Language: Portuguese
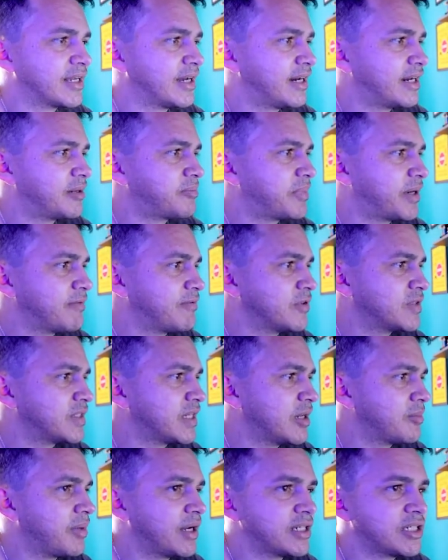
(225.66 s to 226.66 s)
cara, para
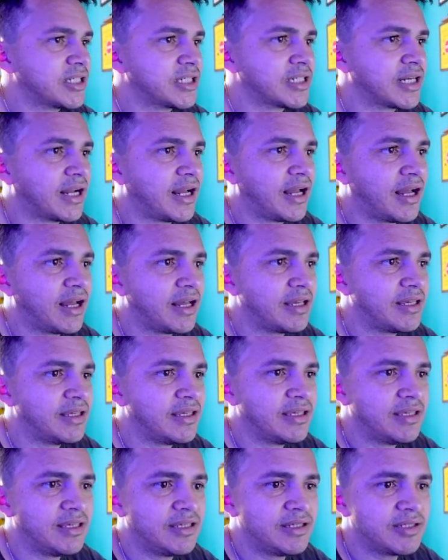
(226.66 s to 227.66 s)
você abaixar
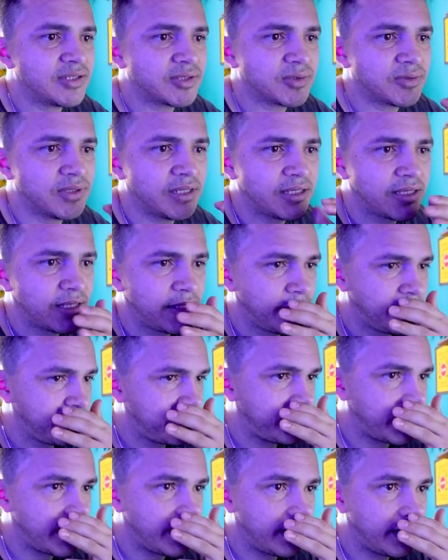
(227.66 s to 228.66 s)
isso daqui,
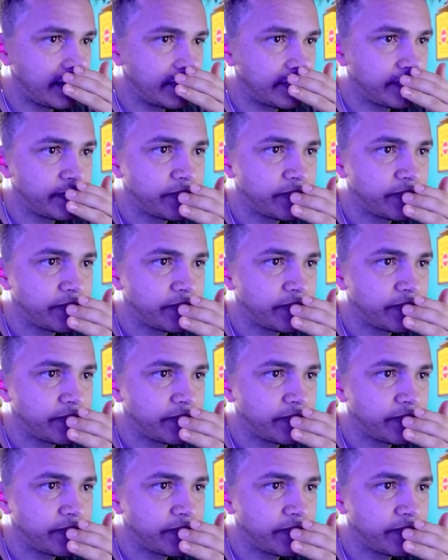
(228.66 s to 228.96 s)
peraí.